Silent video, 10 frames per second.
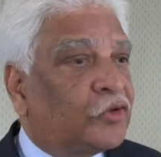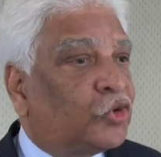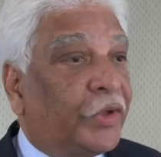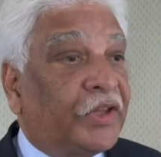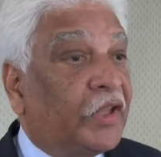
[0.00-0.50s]

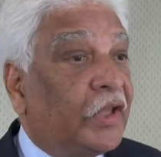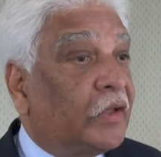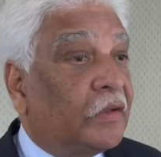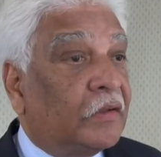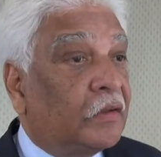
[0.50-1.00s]

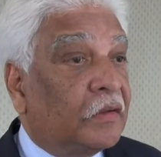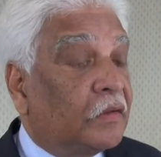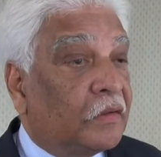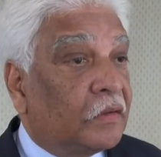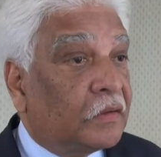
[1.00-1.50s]
souhaité
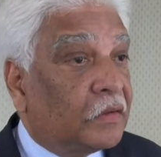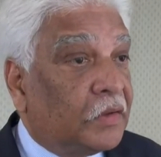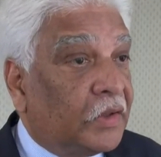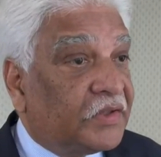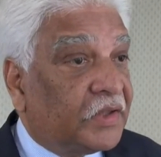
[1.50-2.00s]
euh,
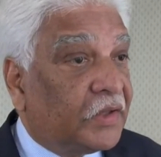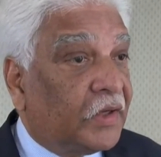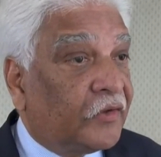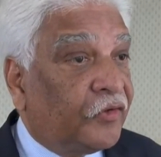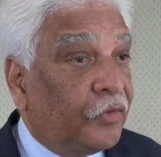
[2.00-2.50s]
qu'il y ait cette
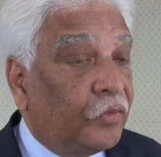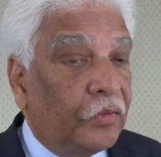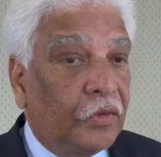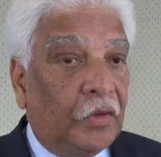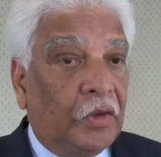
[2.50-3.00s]
élection
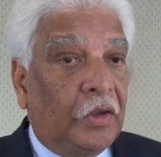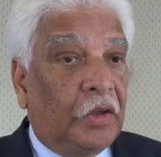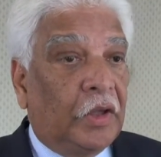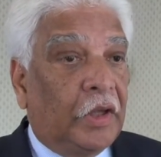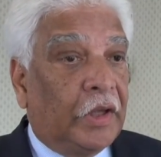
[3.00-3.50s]

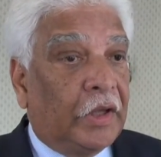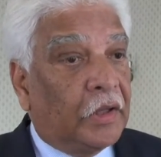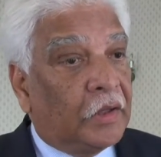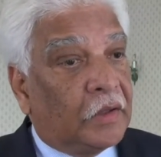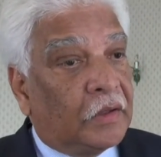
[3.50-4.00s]

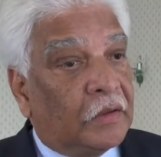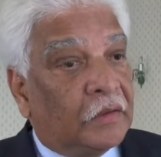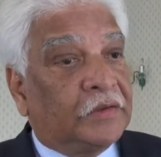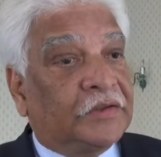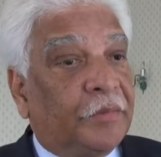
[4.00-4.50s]
et
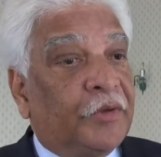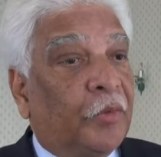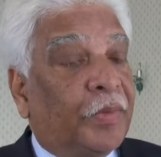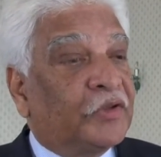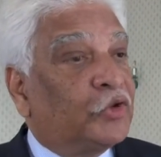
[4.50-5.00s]
il s'est mis
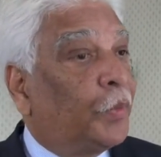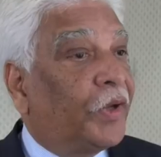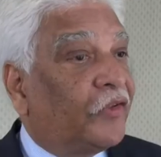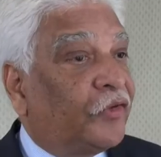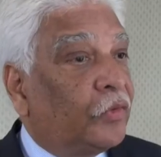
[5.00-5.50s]
en place une
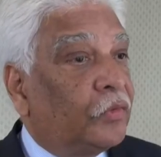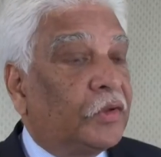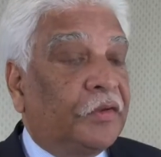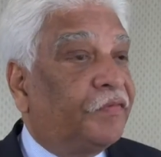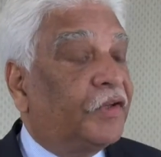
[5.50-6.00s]
opération
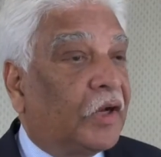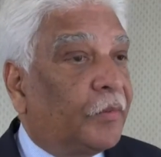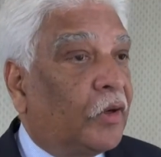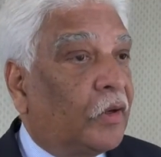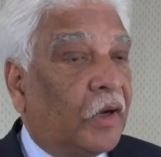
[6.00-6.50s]
qui
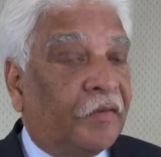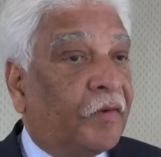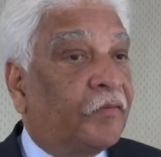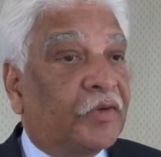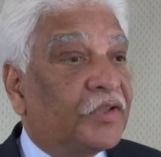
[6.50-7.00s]
finalement a
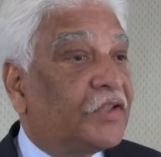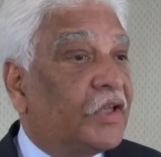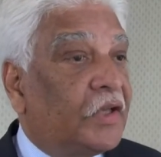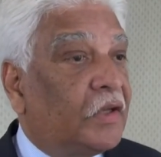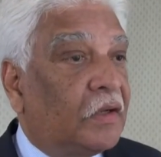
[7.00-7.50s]

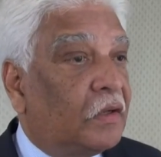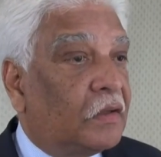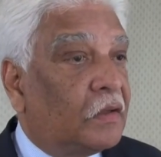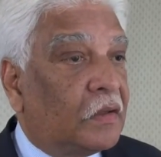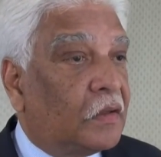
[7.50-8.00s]
favorisé
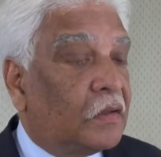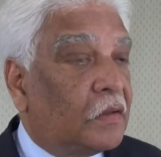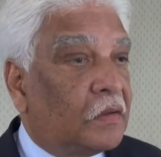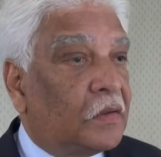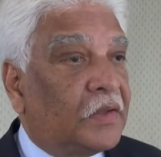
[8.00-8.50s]

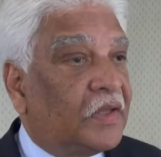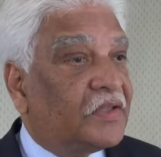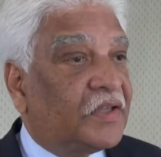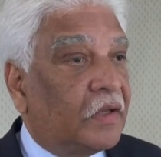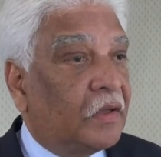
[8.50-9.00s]
les
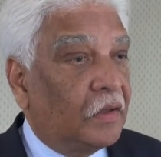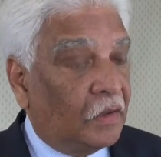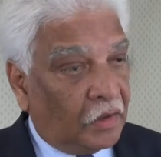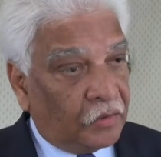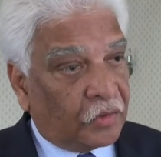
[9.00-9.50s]
dessins
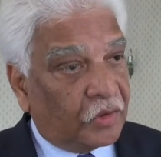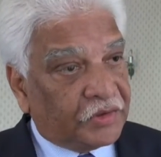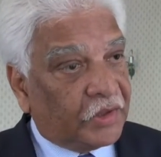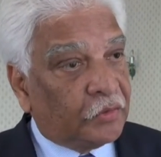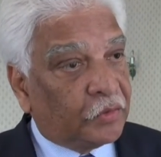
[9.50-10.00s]
du
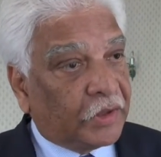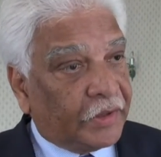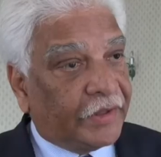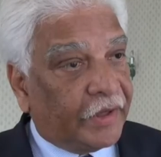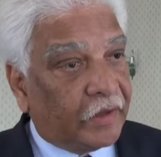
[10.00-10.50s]
candidat du
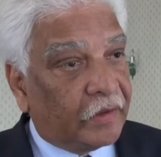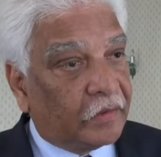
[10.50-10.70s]
Canada